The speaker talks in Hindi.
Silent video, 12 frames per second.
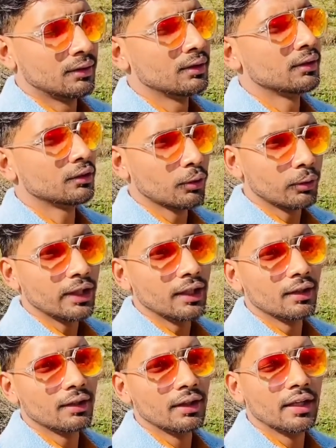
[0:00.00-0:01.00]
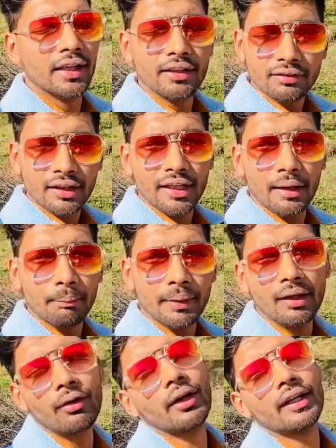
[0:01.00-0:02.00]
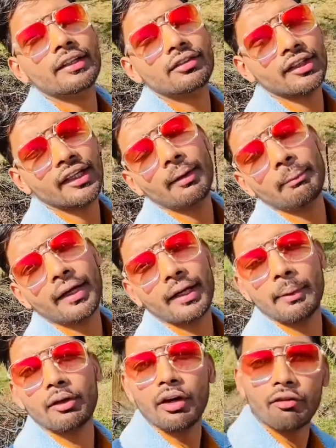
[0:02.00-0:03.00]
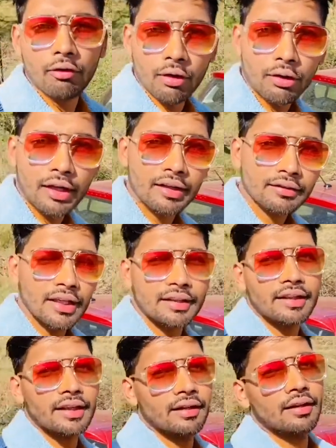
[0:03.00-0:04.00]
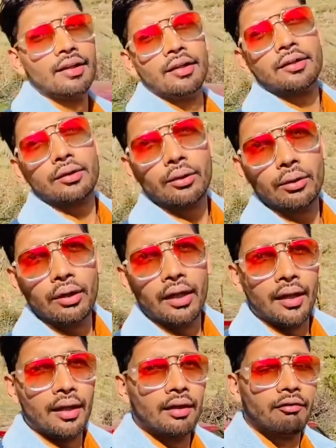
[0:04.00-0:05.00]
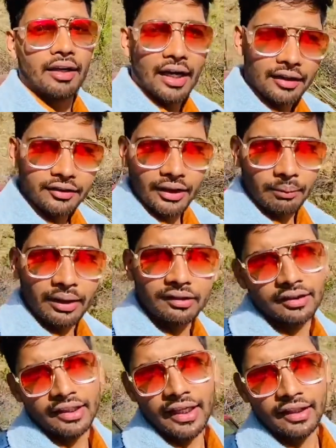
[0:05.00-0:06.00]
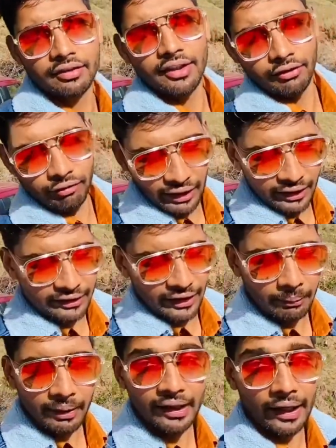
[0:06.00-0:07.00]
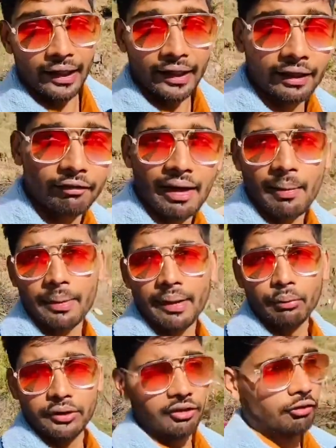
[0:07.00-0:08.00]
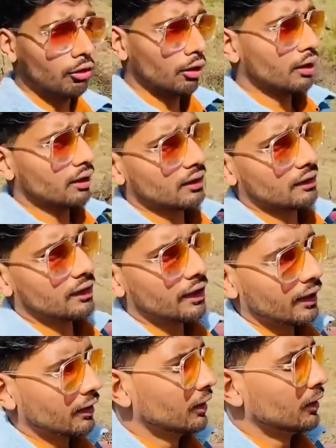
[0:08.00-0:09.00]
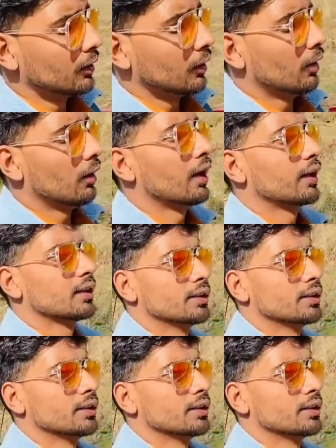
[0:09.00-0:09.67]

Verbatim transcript: स्टोरी इंस्टाग्राम पे और इंस्टाग्राम पे अगर मेरे को आप फॉलो करना चाहते हैं तो विकास शर्मा सी एच डी वन ये मेरी आईडी है वहाँ पे आप मुझे फॉलो कर सकते हैं और